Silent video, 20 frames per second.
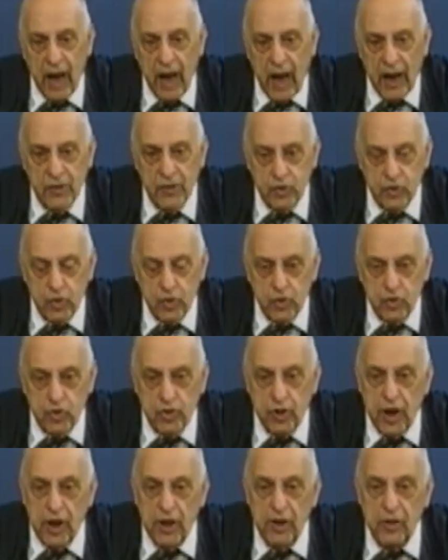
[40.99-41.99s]
a
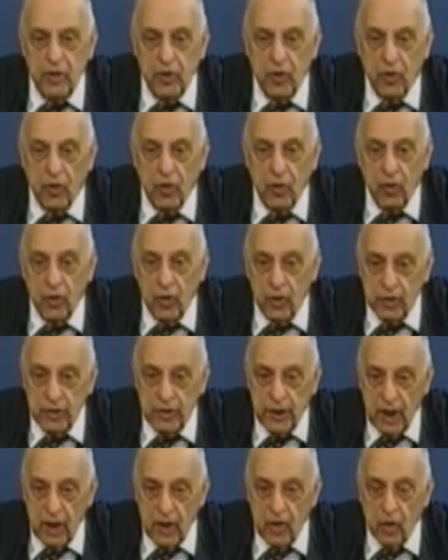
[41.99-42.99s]
sostegno
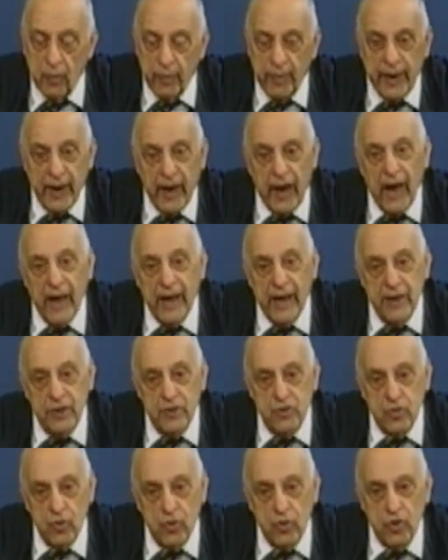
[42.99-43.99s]
degli operai che
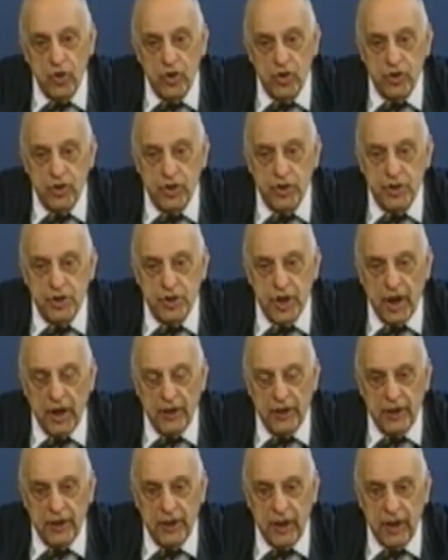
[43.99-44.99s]
sono
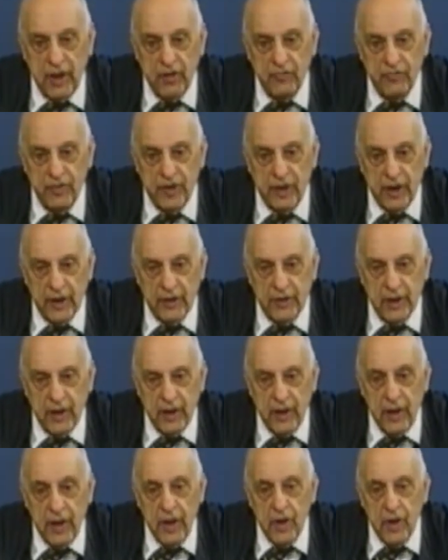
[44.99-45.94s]
licenziati della Fiat,